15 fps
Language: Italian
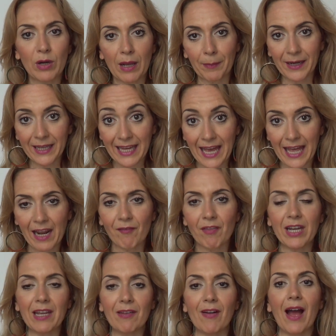una preghiera,
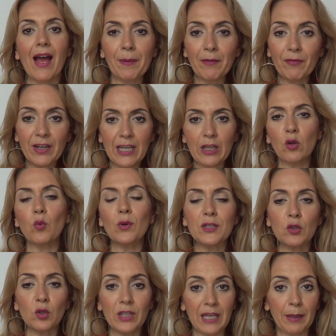veniva preferito
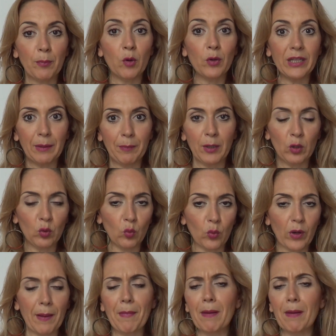questo tipo di pittura,